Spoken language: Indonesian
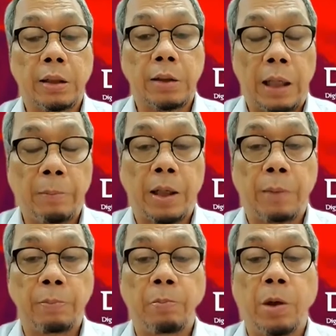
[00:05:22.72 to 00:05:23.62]

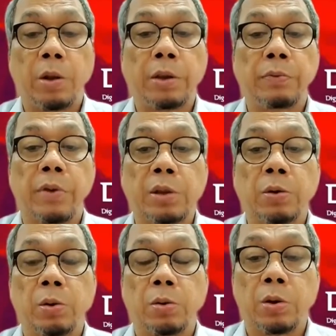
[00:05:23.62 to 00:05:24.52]
sama, pembangunan
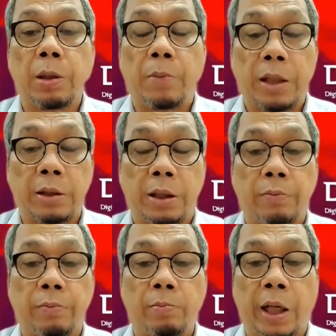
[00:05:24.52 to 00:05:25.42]
infrastrukturnya
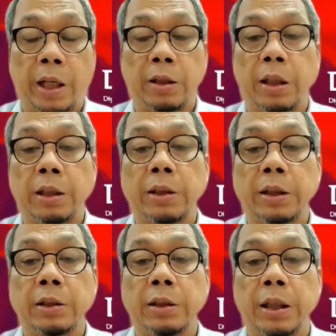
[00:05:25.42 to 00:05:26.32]
masif, baik dari
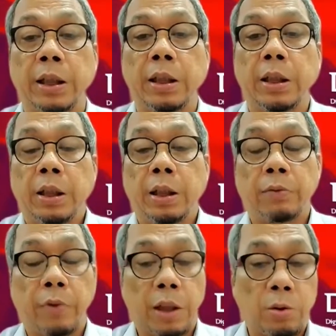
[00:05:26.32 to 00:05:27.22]
sisi
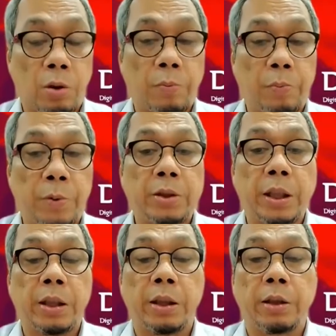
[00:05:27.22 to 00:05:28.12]
infrastruktur
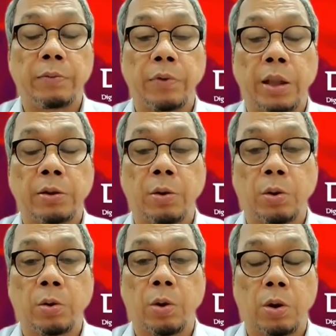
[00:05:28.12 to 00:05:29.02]
fisik,
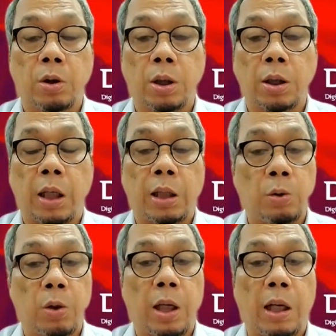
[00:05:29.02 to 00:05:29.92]
infrastruktur uh,
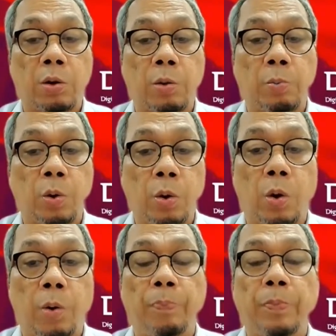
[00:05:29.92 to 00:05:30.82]
aturan ataupun
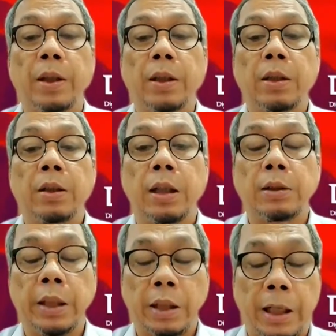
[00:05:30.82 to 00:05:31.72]
hukum, Nah,
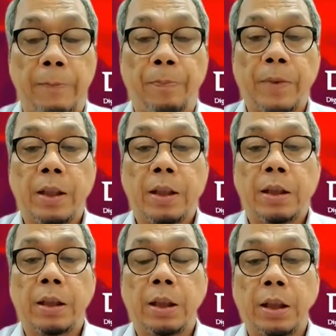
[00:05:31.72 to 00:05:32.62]
sehingga
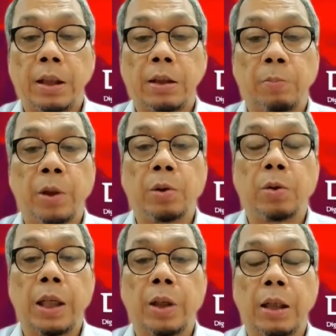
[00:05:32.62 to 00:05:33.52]
eh,
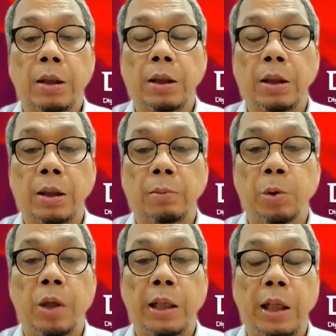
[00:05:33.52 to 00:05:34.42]
terbentuklah eh,
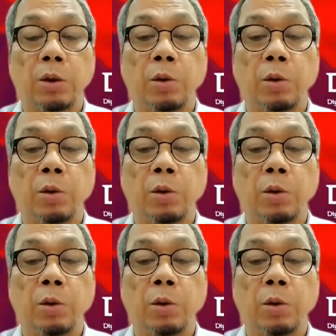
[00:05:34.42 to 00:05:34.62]
budaya